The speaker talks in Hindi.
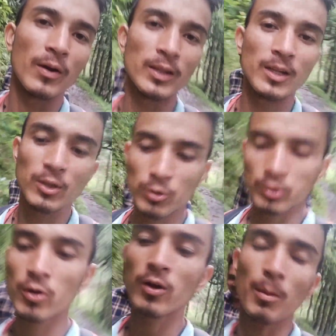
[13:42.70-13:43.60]
फाइनली
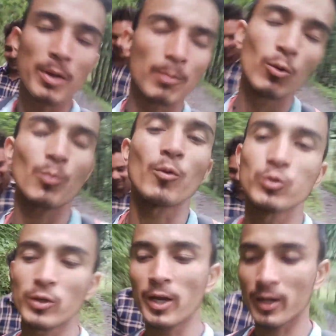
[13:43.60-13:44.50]
दोस्तों अभी हम लोग
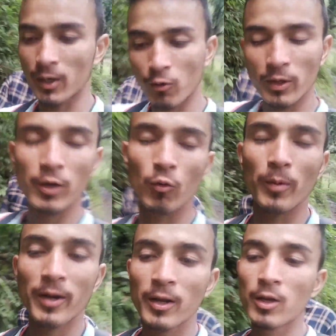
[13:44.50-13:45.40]
पहुँच चुके हैं रंडोली के
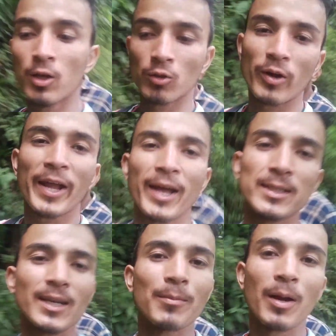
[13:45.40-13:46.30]
ऊपर तो यार
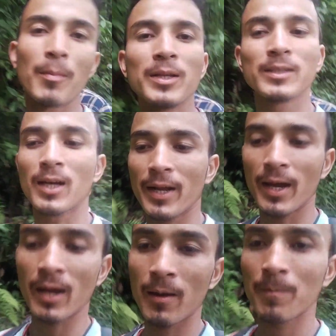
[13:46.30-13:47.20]
यहाँ से अभी हमें जाना
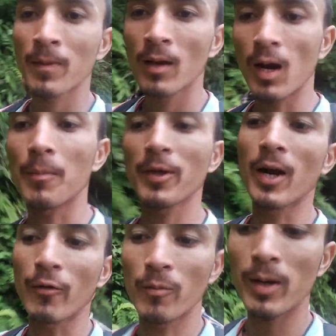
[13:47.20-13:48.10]
है अपनी
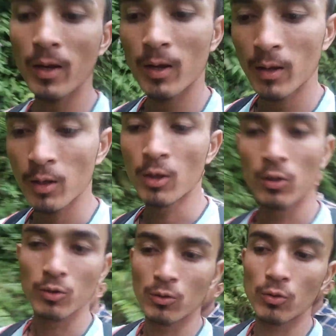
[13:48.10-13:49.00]
गाड़ियों में
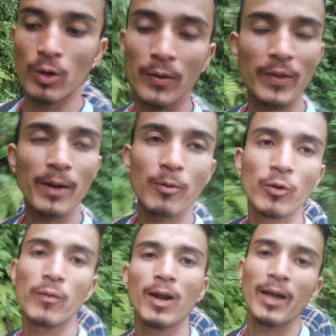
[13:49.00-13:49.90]
तो अंधेरा भी
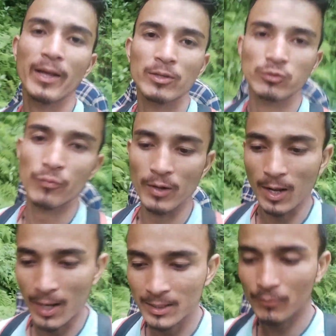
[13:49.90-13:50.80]
होने वाला है सो
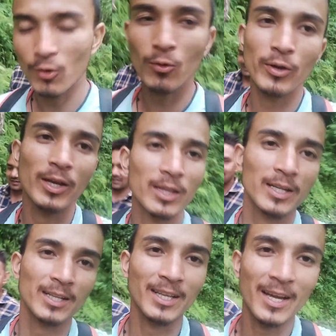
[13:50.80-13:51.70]
फिलहाल आज के ब्लॉग को यहीं
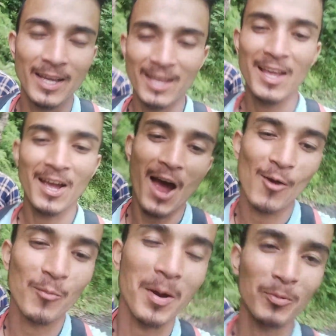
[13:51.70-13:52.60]
तक रखते हैं
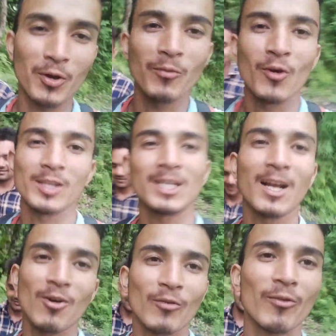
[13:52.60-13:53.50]
आई होप आपको ये ब्लॉग अच्छा
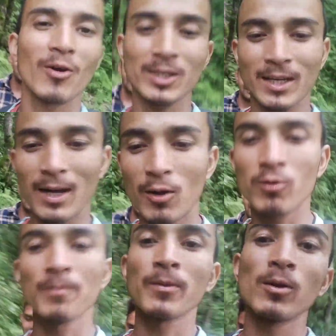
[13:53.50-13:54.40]
लगा और ब्लॉग अच्छा लगा
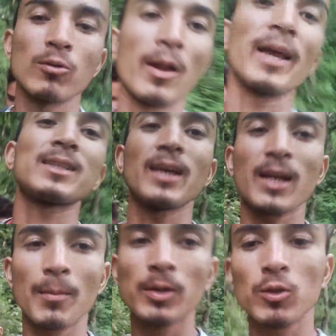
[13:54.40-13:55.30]
हो तो लाइक
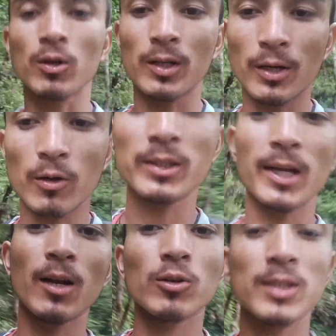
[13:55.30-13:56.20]
शेयर कमेंट जरूर कर देना और
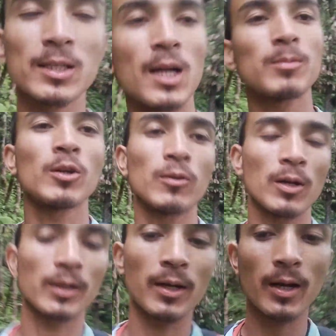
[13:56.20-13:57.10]
चैनल को सब्सक्राइब जरूर
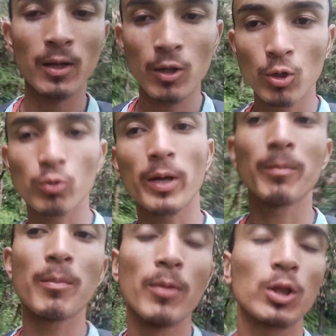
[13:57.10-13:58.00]
कर देना तो यार
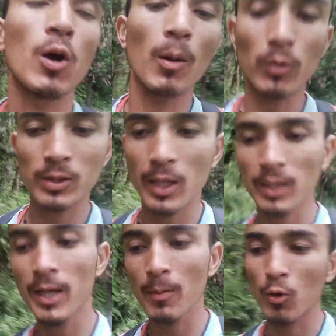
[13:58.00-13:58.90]
मैं मिलता हूँ आपको सीधे
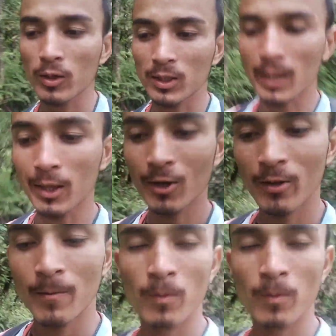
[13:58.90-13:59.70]
एक नए ब्लॉग के साथ